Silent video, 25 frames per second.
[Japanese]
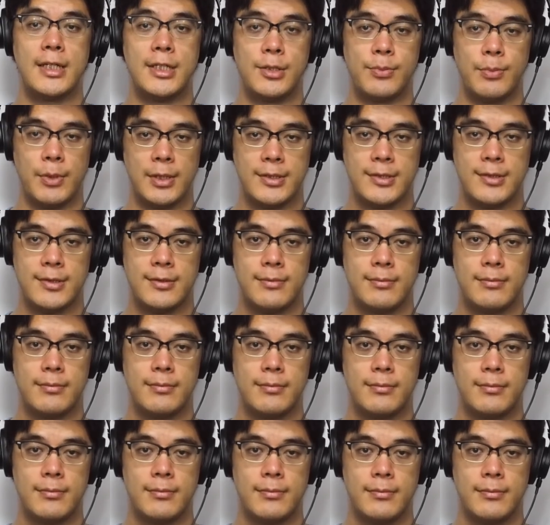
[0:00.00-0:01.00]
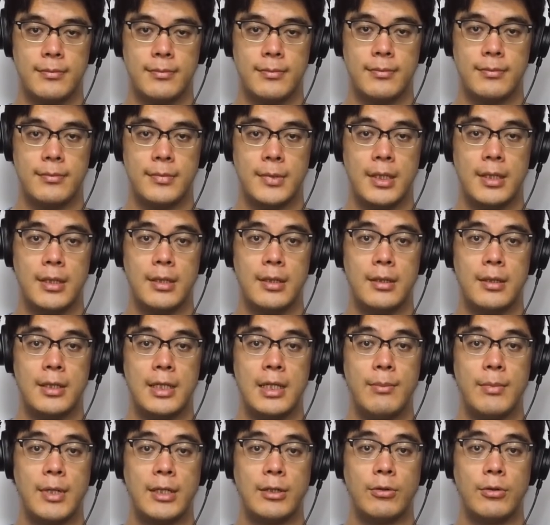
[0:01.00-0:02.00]
摘します。
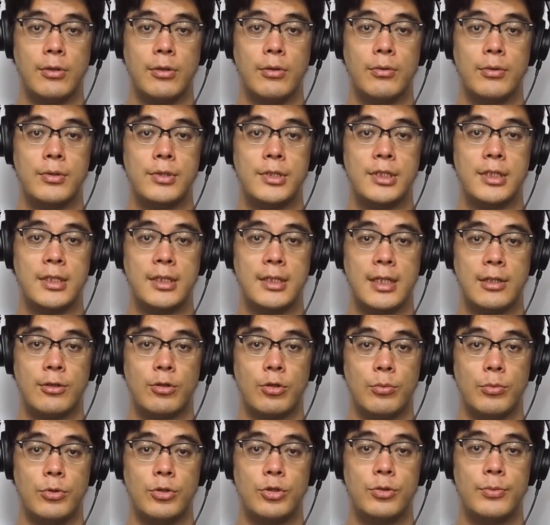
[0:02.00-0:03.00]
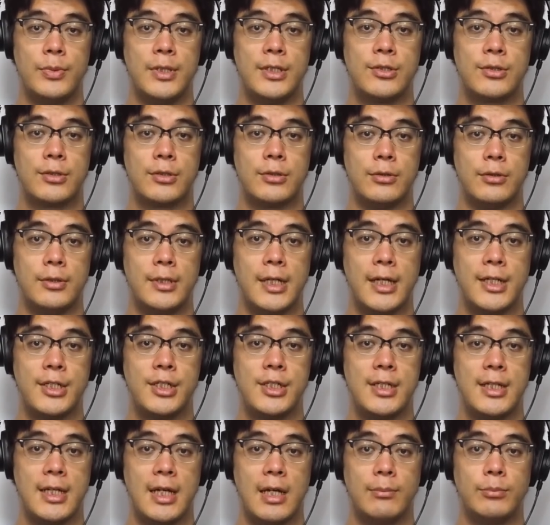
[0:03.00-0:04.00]
今の日本人へと結びつく歴
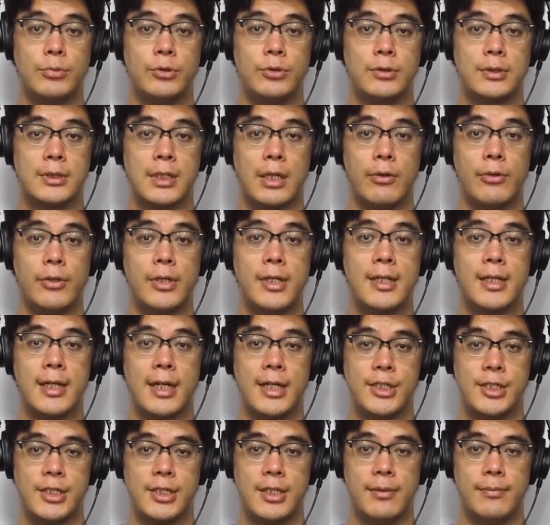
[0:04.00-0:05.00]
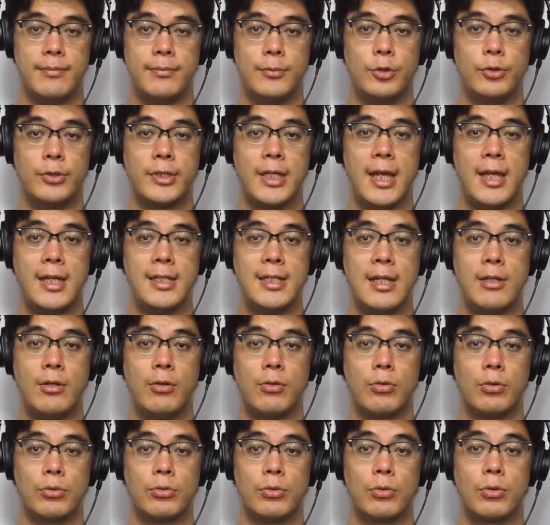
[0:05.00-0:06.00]
史や文化を理解し受け入れる
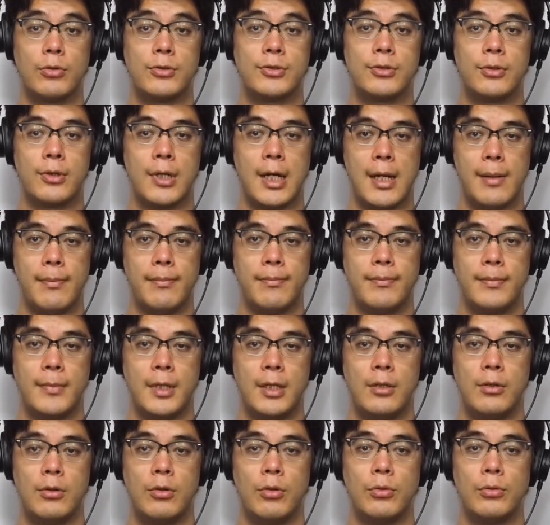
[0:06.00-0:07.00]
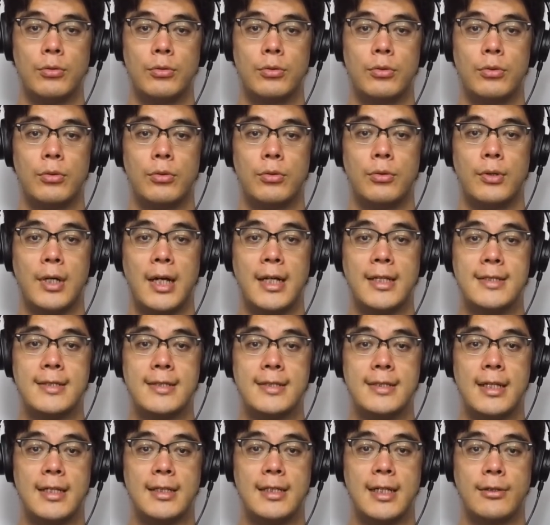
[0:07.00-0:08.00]
ことこそが本当の反
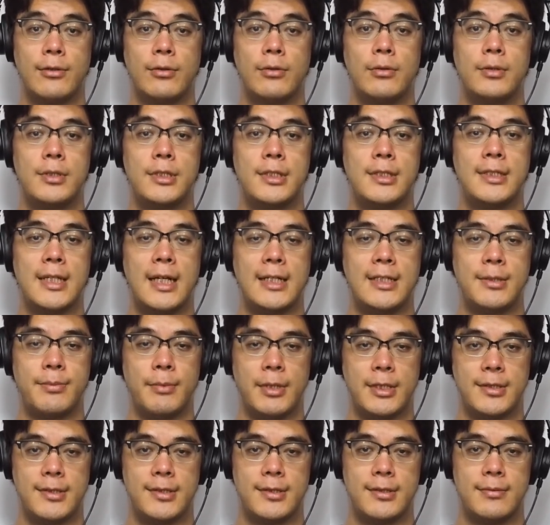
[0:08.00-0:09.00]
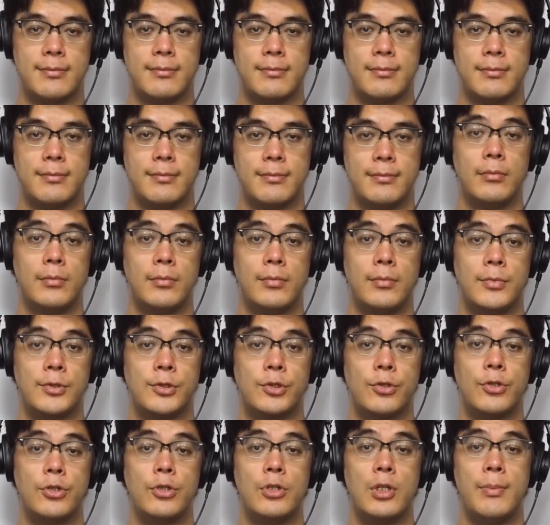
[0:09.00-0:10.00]
省だと示唆します。
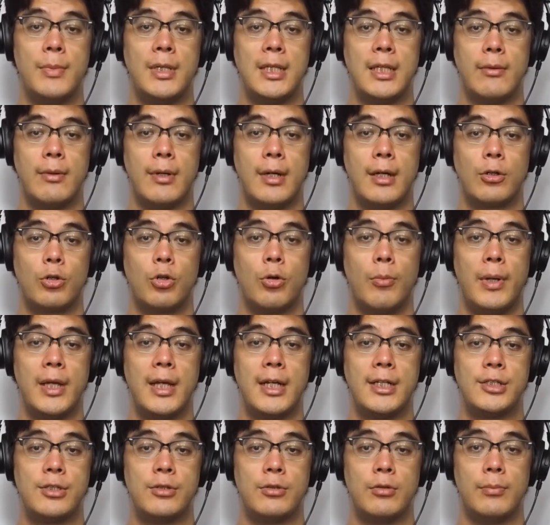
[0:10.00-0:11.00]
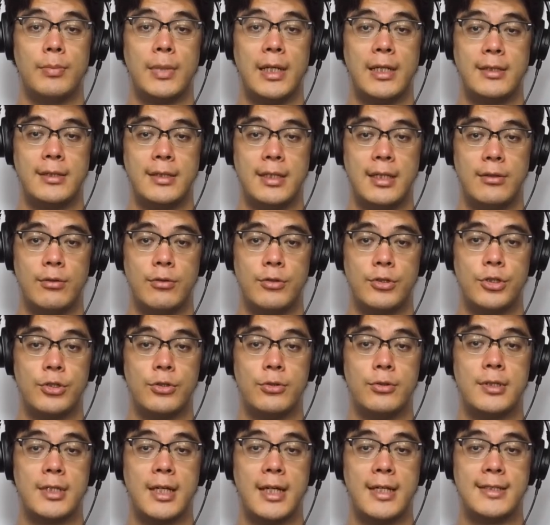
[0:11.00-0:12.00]
そういう意味では小林の晩年の
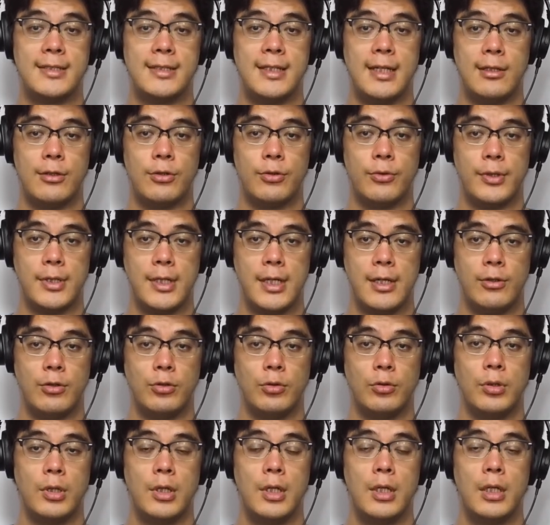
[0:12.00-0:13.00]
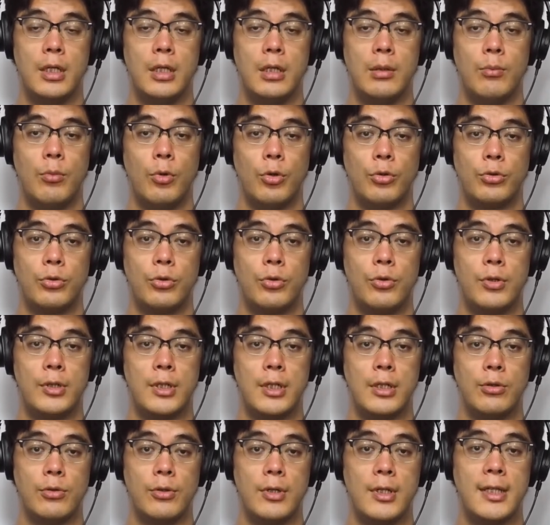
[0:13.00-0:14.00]
集大成といえる元
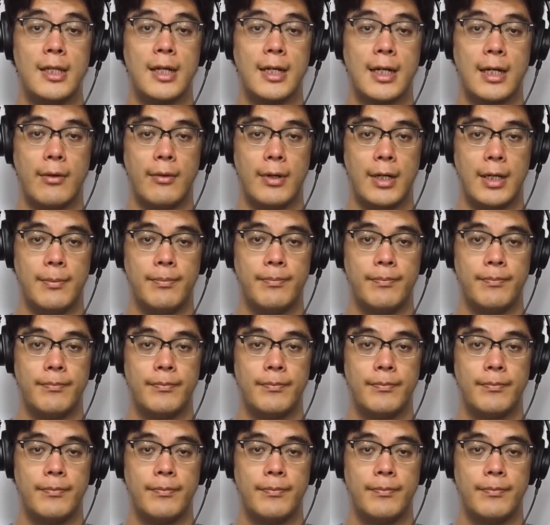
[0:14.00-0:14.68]
織宣長は